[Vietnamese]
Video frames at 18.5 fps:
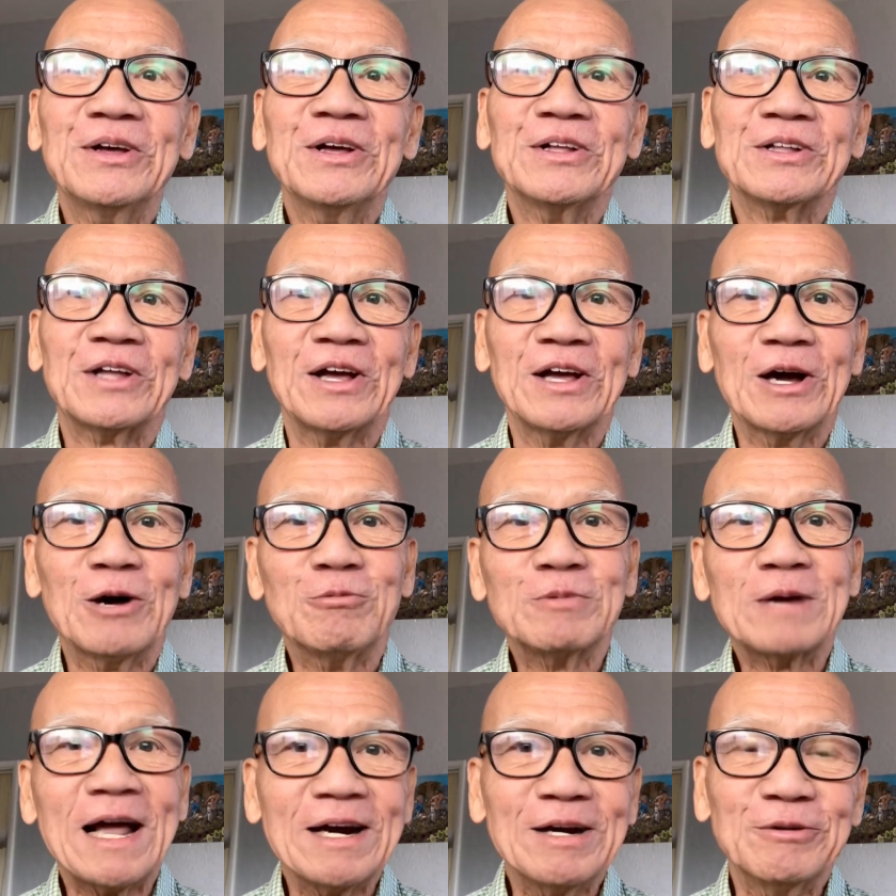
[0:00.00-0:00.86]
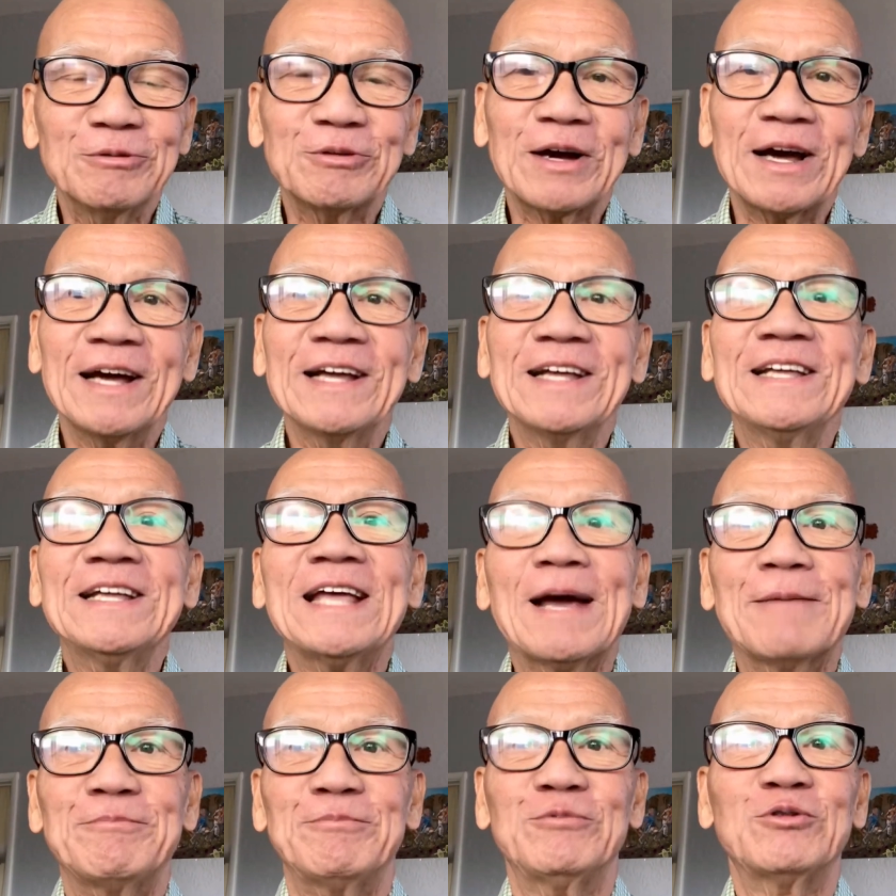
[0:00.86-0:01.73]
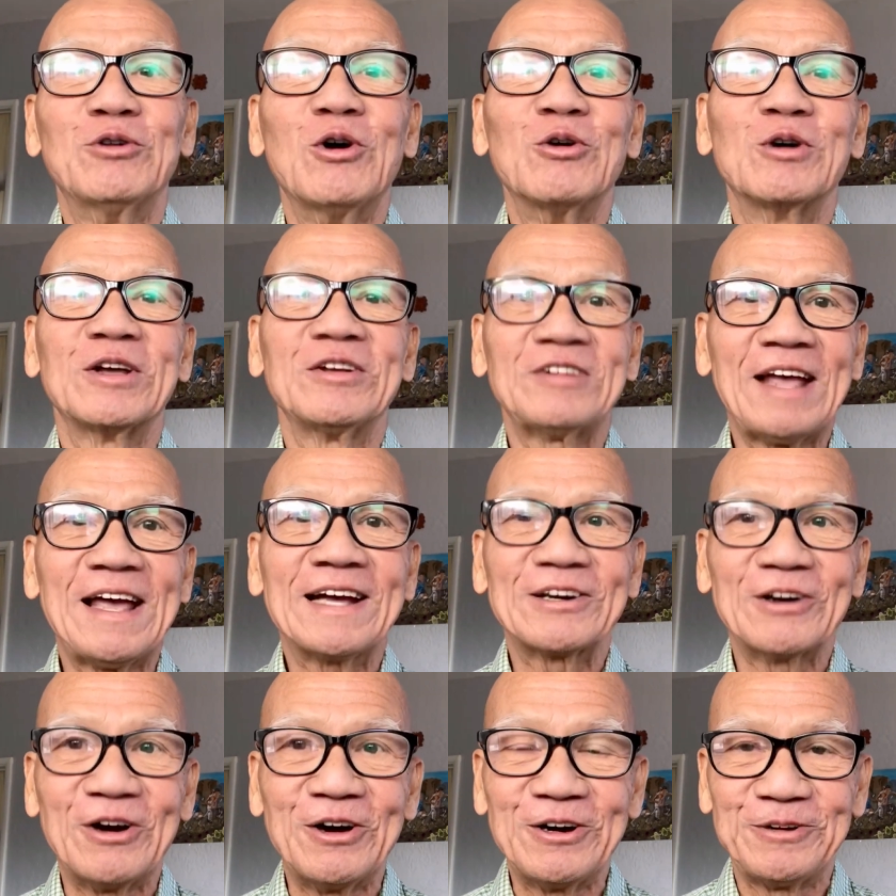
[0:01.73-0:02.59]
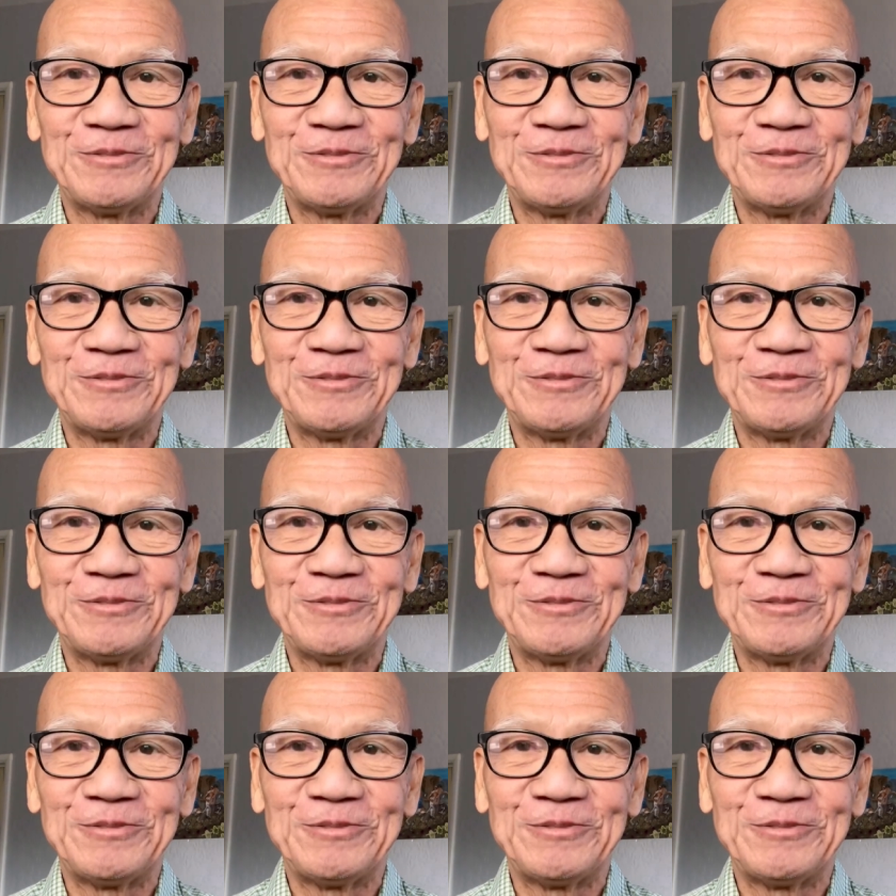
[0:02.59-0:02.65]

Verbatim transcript: thì ông đành phải nhập vô cái xác đó